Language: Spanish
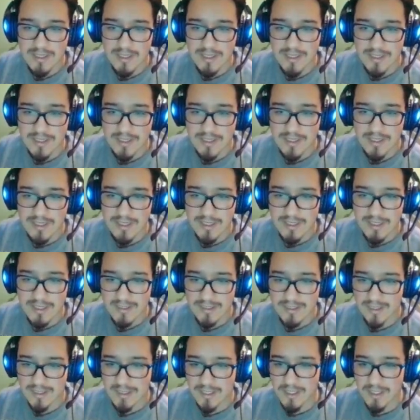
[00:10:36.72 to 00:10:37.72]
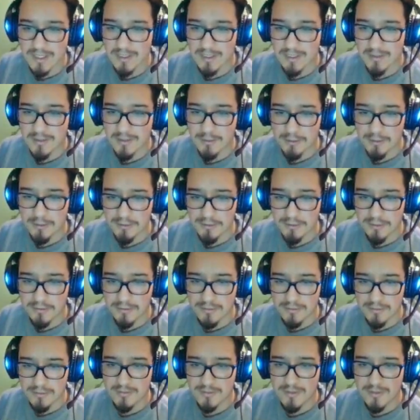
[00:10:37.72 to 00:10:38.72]
Esa skin. Mmm,
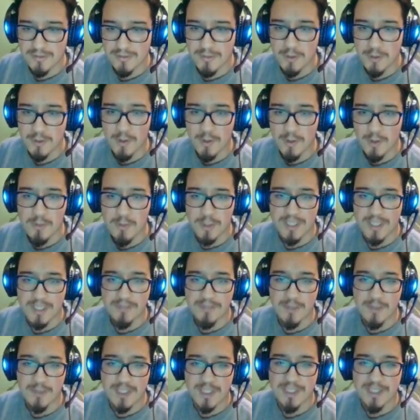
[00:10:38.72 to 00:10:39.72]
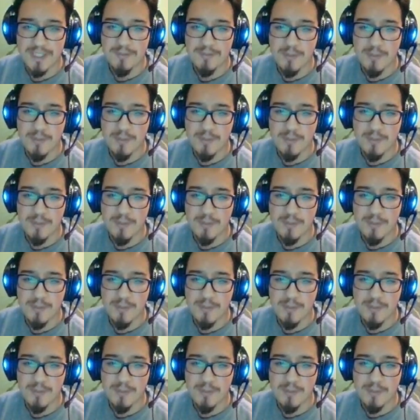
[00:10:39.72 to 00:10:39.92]
pero, ¿por qué? ¿Por qué? ¿Por qué se